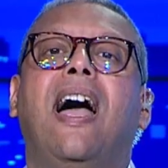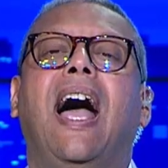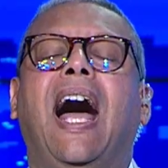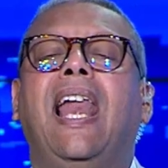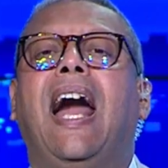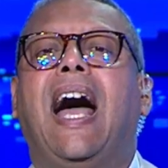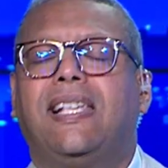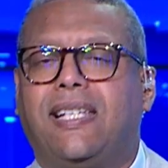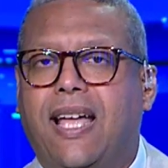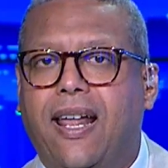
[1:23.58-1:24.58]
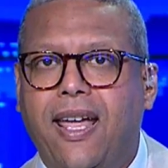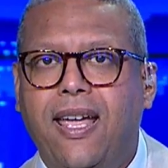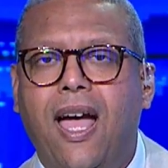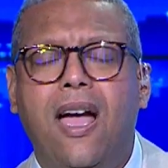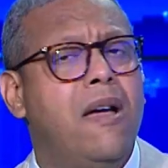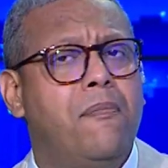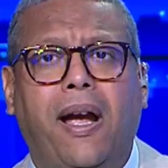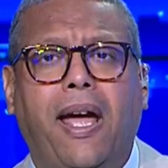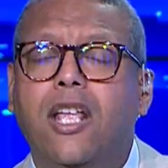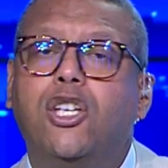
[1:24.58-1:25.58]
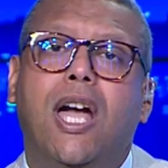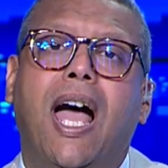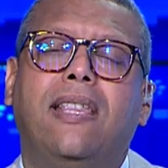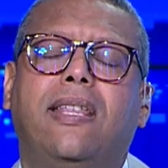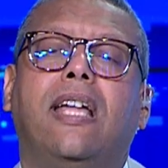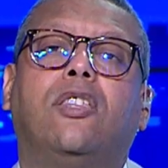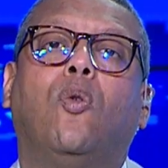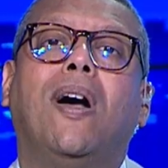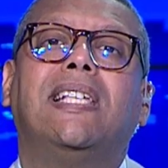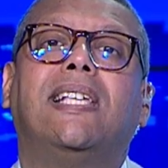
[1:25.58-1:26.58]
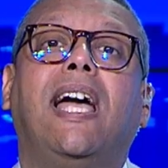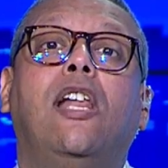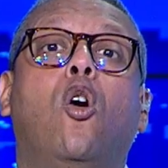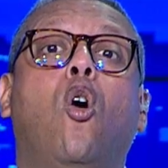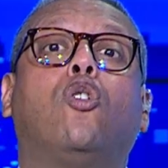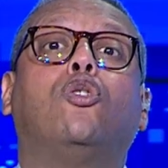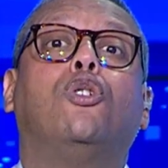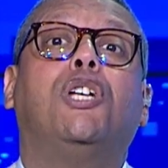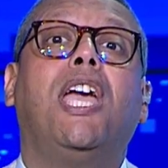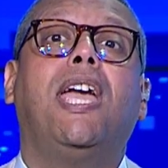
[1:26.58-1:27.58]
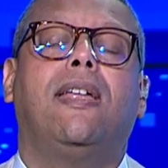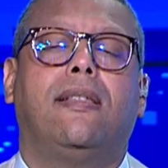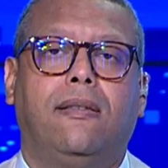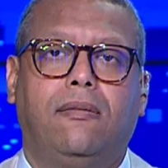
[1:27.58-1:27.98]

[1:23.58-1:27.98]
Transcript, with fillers: العسكريه ما كانتش قادره توزع الاكسجين